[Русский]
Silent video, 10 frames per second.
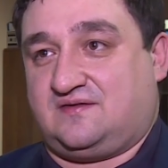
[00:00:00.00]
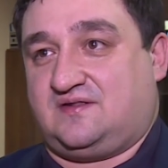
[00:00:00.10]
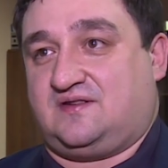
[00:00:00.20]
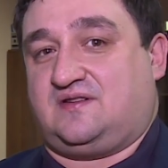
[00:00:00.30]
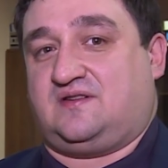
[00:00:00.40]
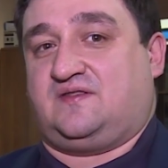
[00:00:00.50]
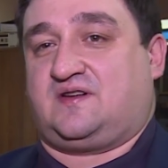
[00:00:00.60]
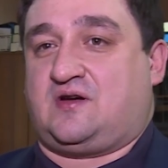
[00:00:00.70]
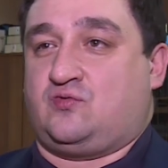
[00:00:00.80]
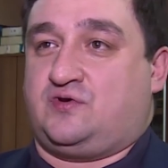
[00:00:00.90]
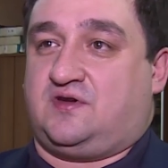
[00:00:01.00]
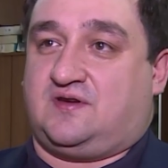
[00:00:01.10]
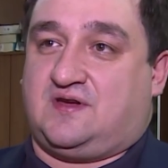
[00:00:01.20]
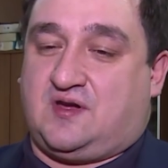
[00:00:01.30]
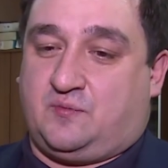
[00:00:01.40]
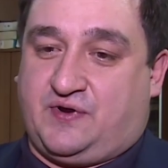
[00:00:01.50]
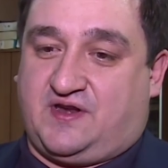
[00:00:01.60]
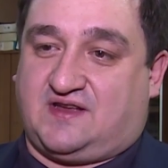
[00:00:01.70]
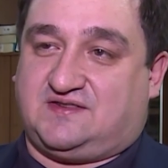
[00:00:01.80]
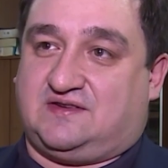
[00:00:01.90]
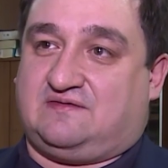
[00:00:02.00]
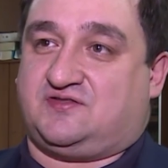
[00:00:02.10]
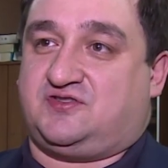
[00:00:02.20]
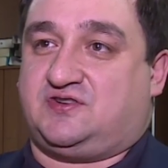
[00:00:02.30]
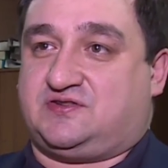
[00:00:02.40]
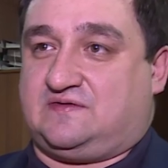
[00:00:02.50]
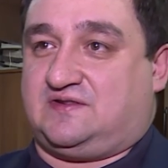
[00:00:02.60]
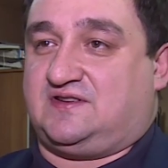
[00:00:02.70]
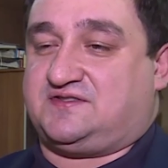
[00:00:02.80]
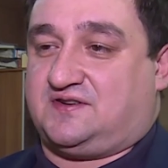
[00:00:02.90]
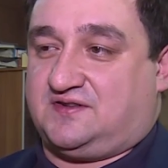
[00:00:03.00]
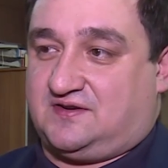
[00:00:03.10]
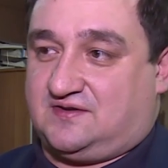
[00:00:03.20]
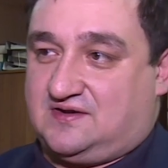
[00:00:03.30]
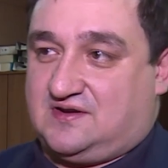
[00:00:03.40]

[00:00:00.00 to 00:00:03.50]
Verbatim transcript: Э, накануне принятия важнейшего для страны